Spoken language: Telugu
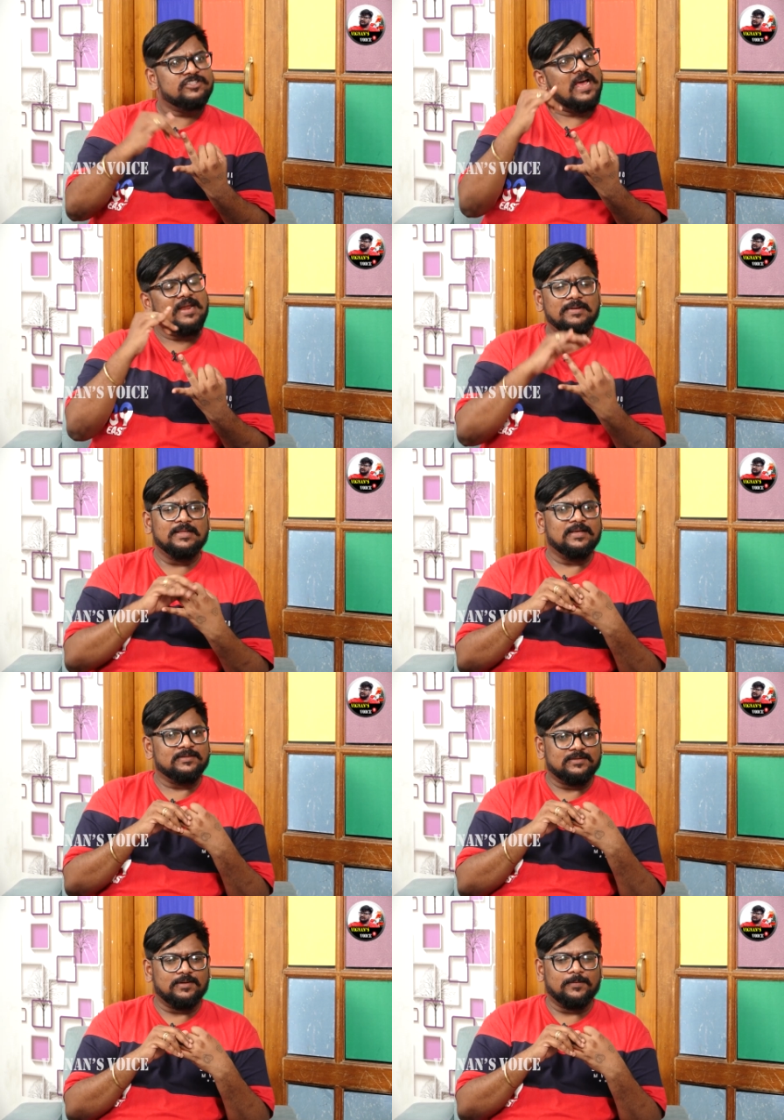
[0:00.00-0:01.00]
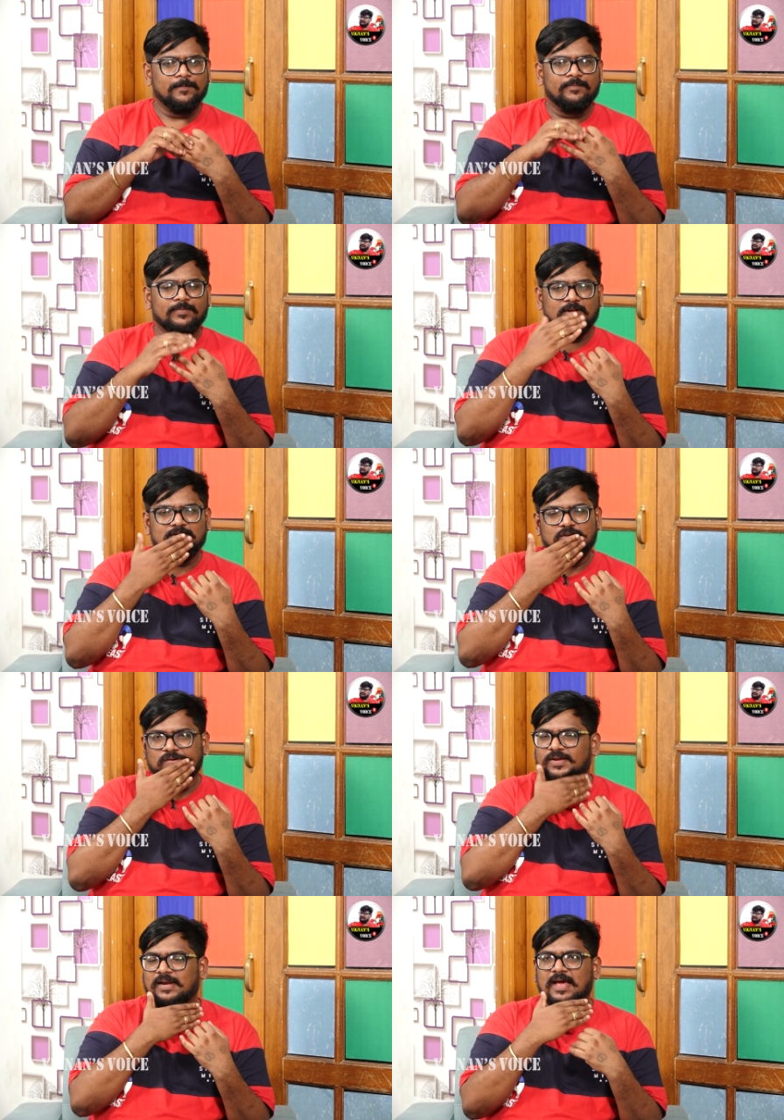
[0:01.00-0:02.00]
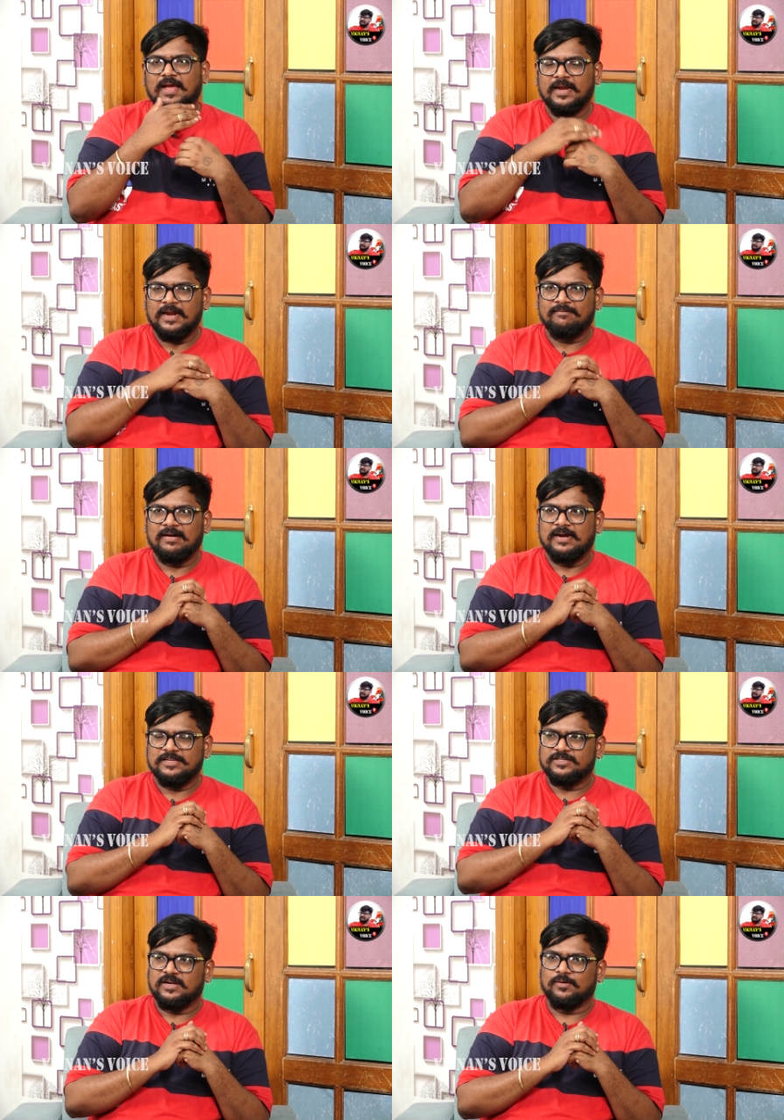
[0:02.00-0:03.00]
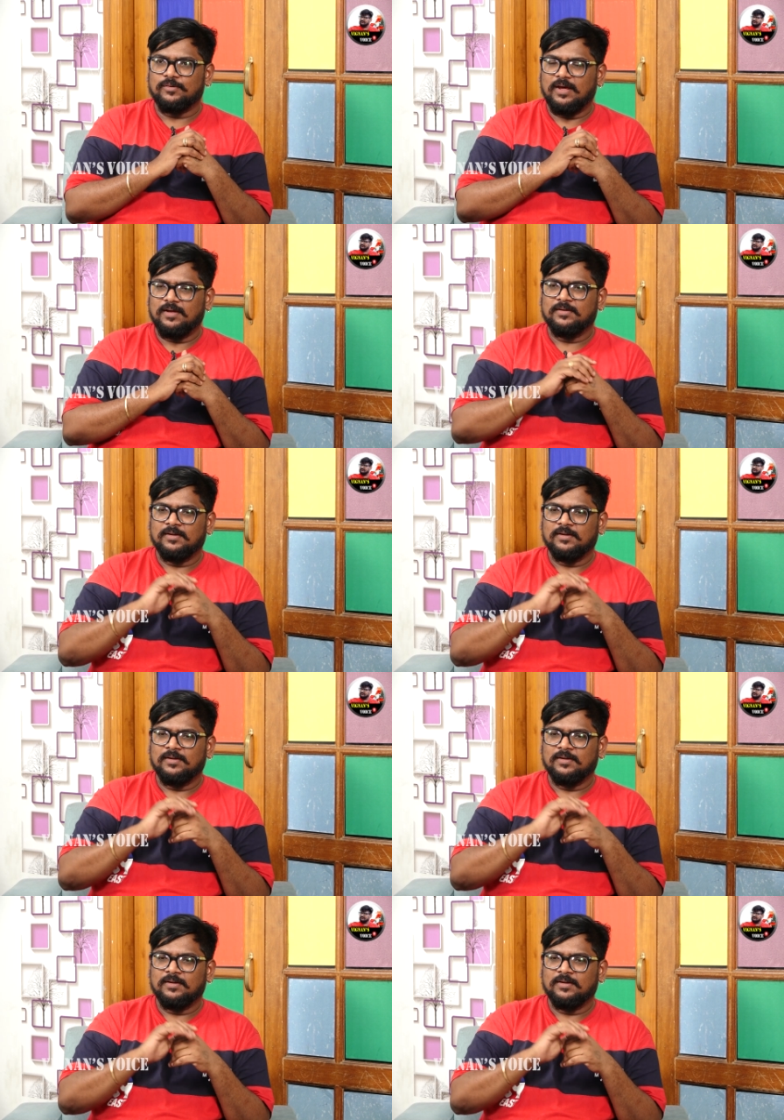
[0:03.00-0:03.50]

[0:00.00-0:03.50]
చాలా మందికి ఇస్తారు ఓకే సో ఇలా ఎన్ని అవార్డులు ఇచ్చినా కూడా